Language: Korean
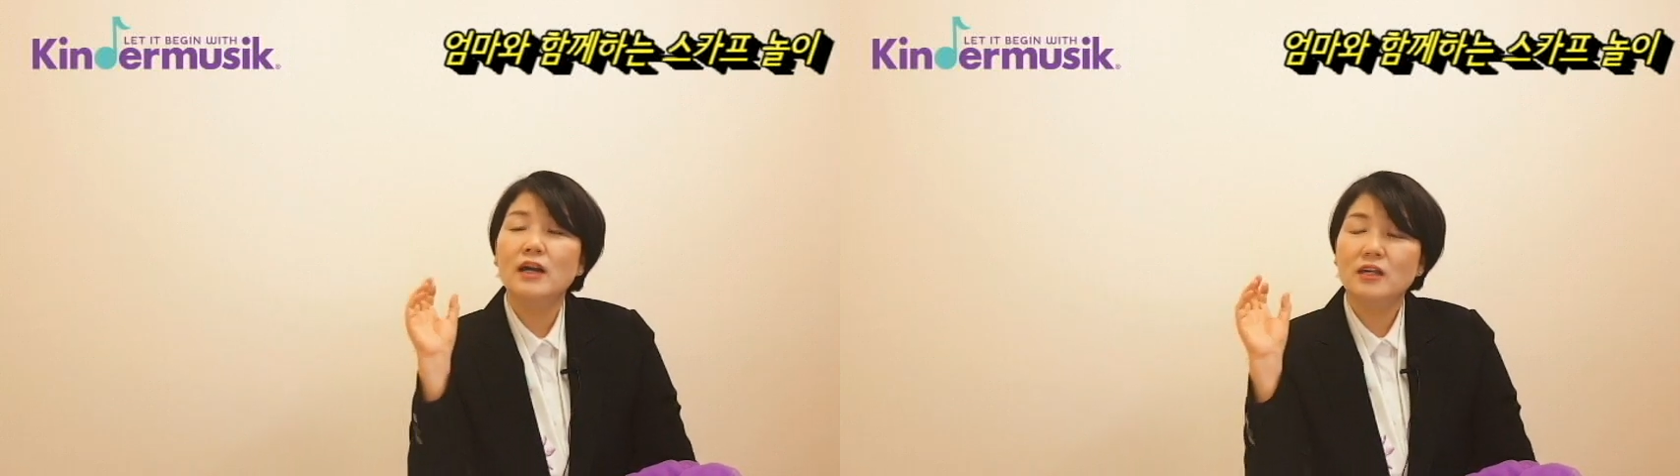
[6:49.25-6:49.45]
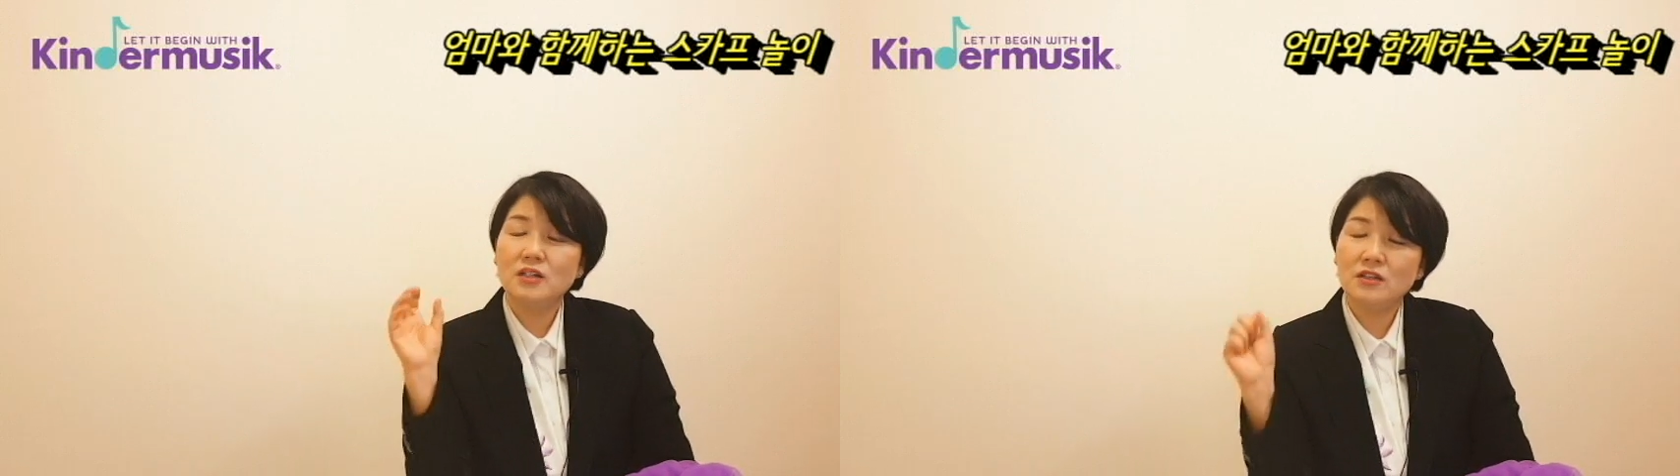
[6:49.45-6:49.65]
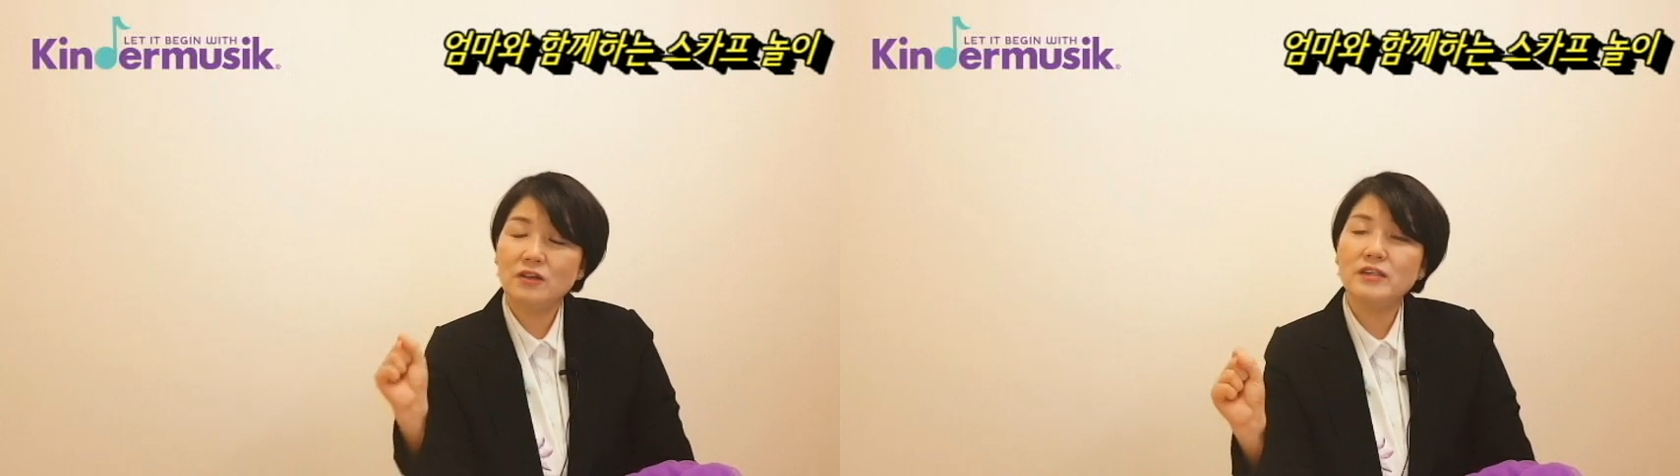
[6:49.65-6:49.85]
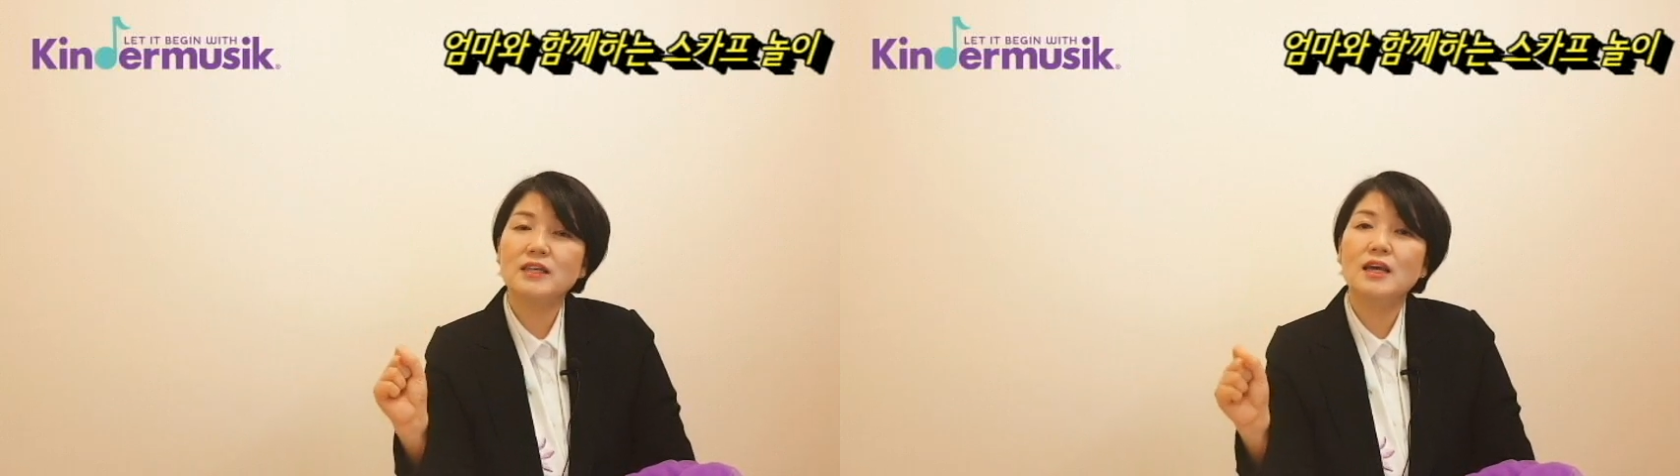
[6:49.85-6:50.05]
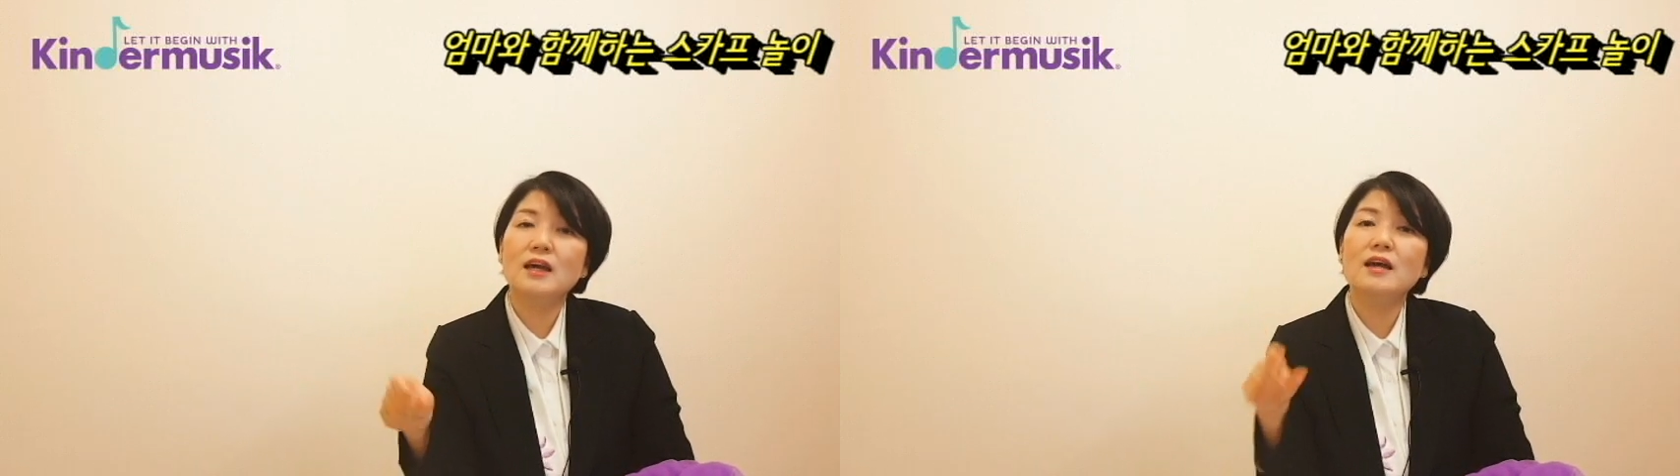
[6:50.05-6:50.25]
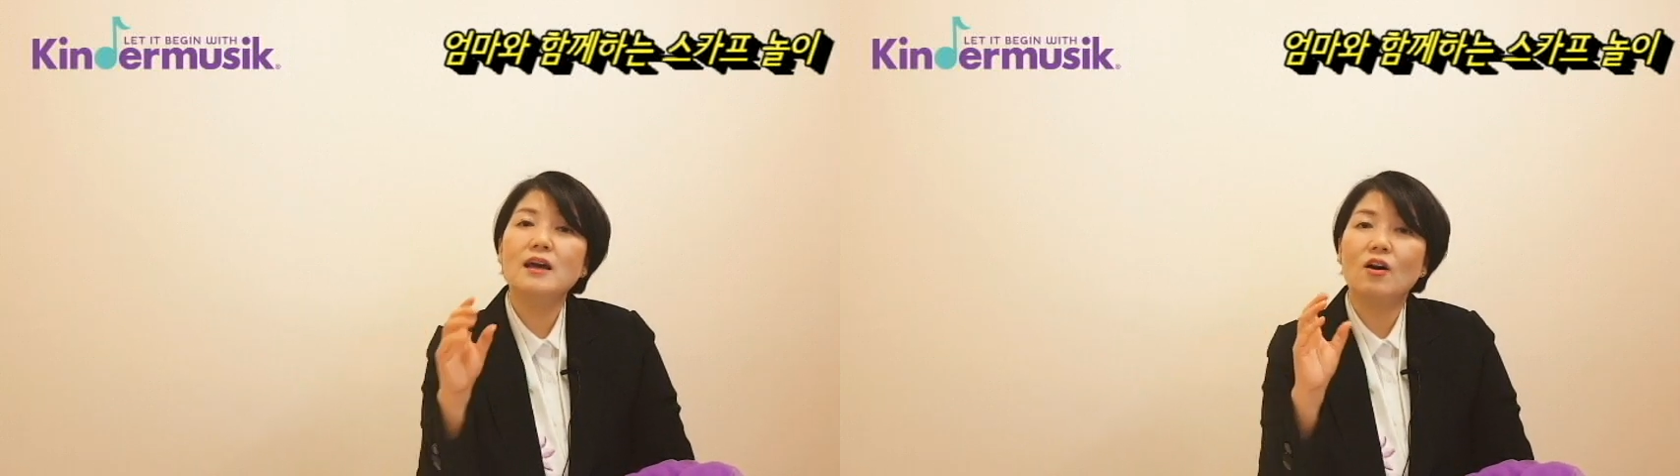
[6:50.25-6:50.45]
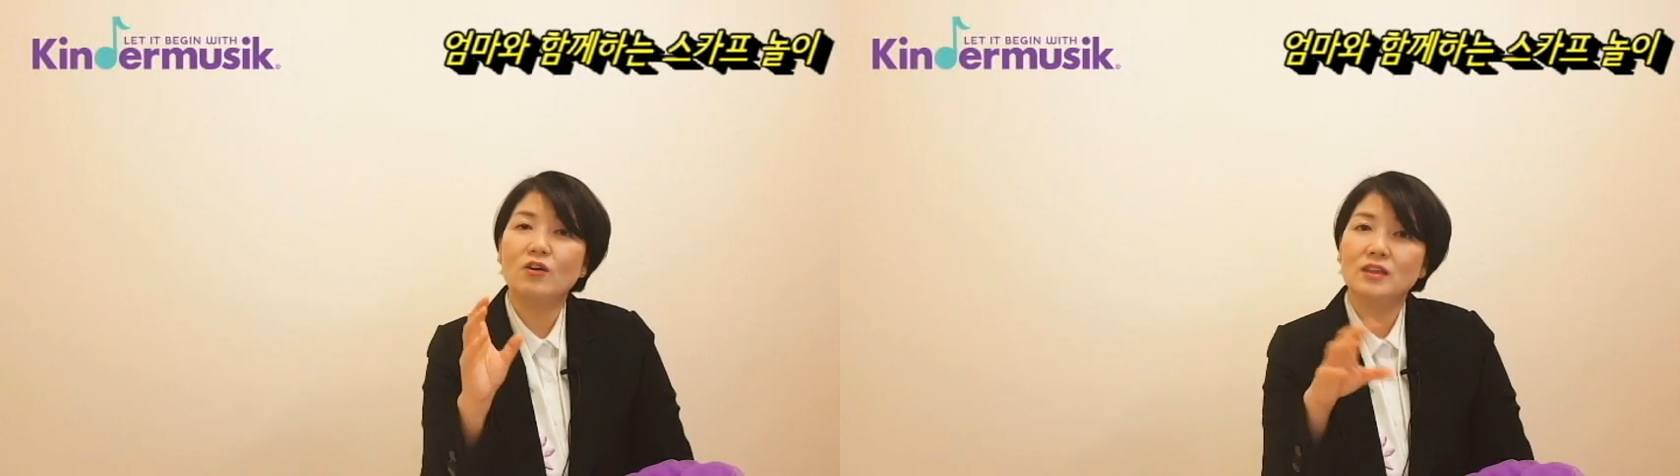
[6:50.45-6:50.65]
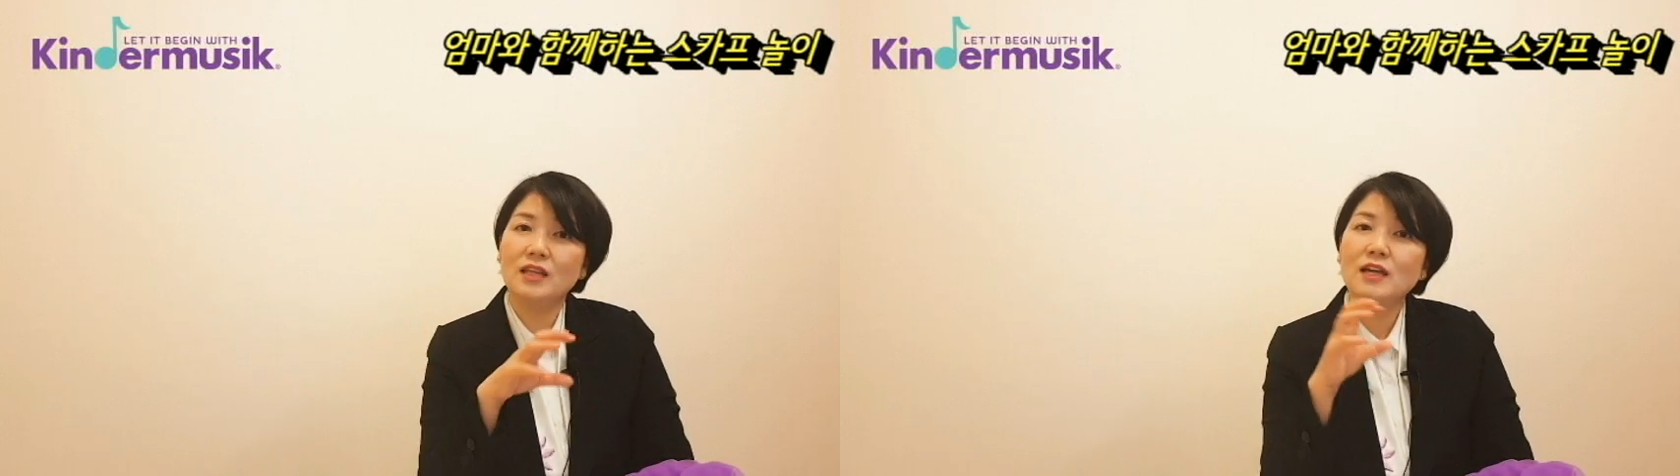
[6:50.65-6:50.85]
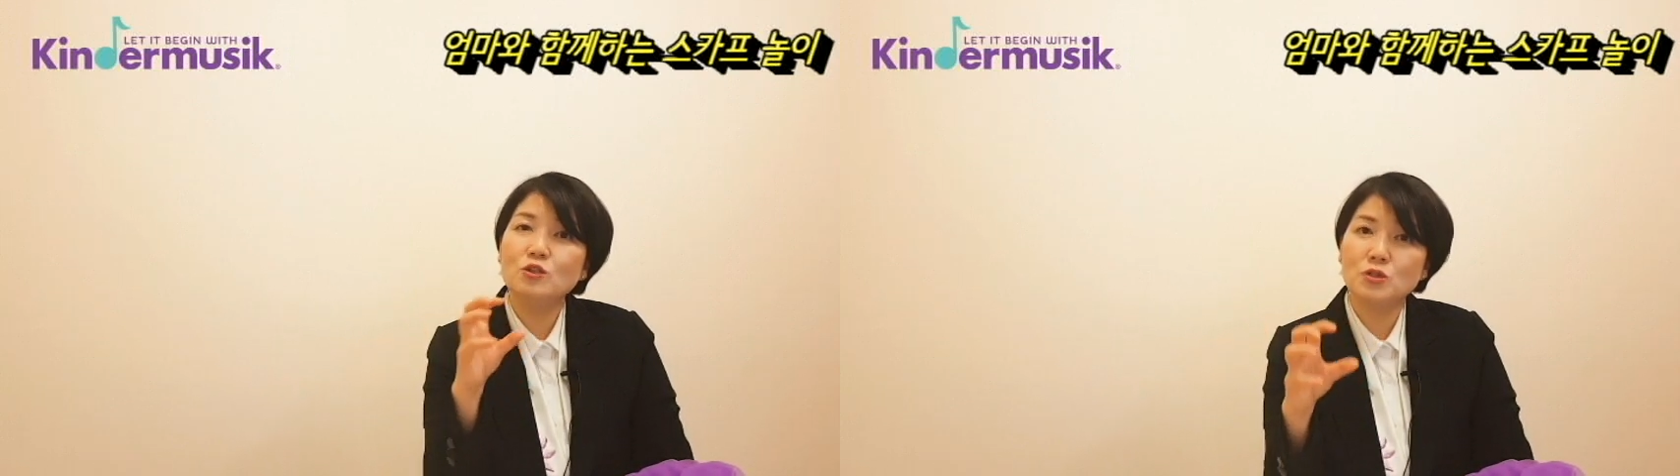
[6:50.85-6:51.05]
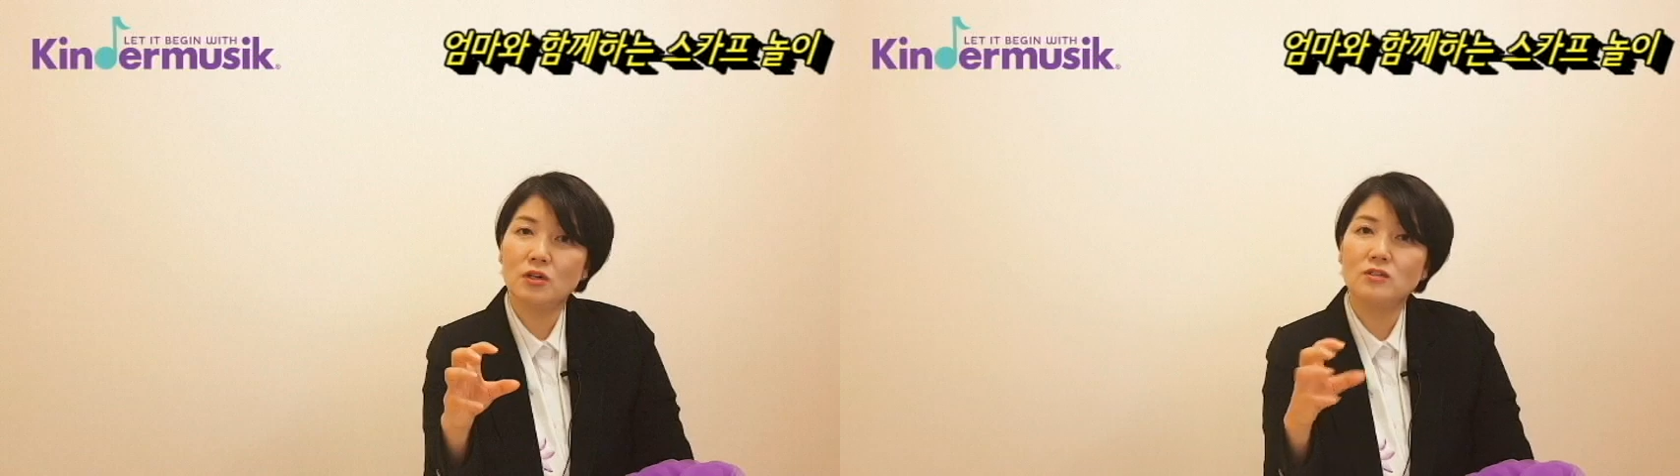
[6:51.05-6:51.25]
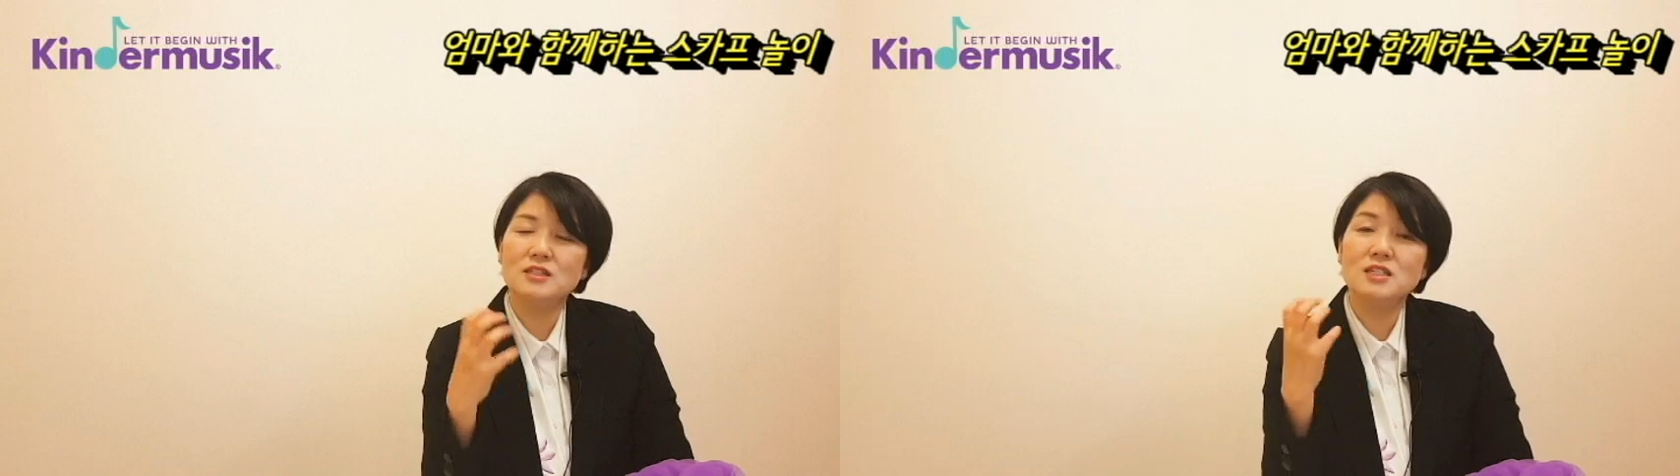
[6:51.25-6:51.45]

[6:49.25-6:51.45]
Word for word: 히어링에 어텐션,